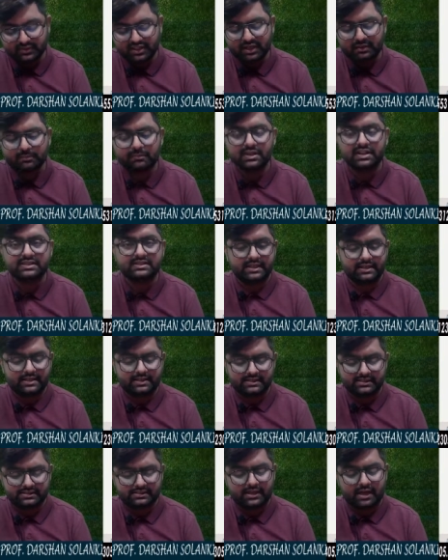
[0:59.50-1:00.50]
प्लस देर
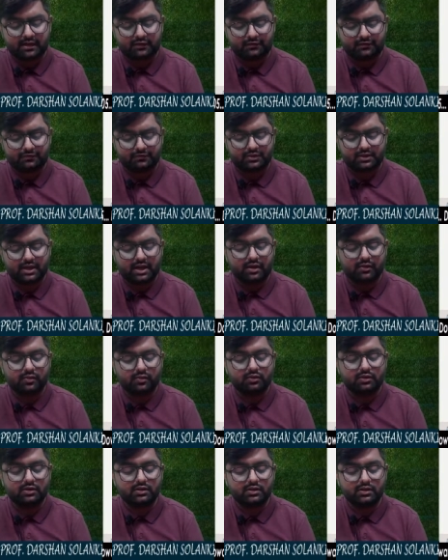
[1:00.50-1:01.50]
इज स्टाफ
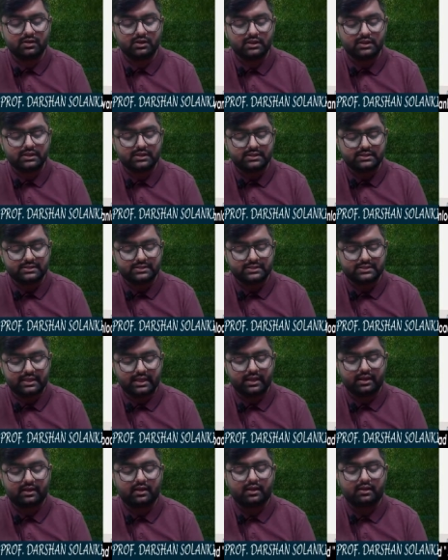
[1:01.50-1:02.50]
राहुल
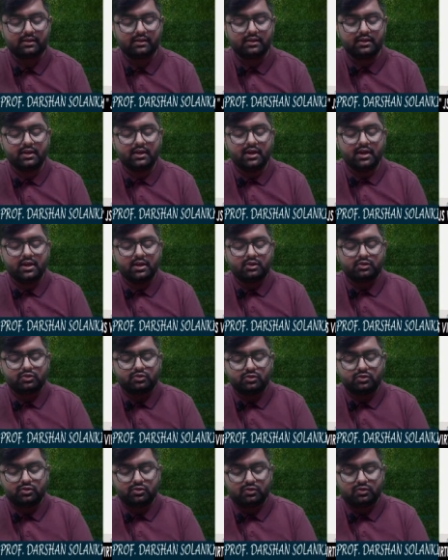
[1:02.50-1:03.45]
स्नेहा तो